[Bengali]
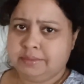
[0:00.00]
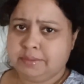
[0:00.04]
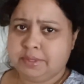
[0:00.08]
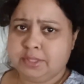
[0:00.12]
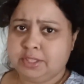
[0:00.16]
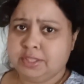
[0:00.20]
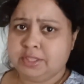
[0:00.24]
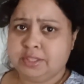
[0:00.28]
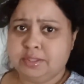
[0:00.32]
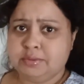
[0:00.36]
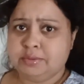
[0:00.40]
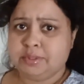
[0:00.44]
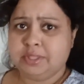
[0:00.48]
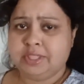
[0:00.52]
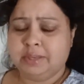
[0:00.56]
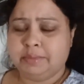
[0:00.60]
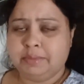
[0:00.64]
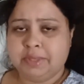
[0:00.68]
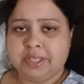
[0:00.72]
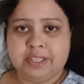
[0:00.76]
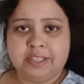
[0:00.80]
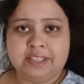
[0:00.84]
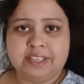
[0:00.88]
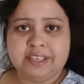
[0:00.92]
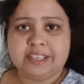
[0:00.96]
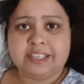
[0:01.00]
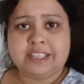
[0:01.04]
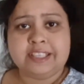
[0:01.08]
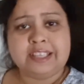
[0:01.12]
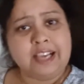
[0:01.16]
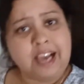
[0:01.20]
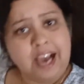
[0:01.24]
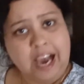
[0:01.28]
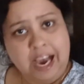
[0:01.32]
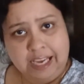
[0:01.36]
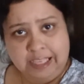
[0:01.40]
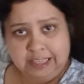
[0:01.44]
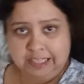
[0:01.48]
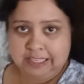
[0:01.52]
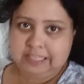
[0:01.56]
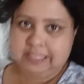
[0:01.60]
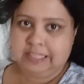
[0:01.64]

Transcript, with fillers: বেশ কিছুদিন আমি এই জায়গাটাতে হাঁটি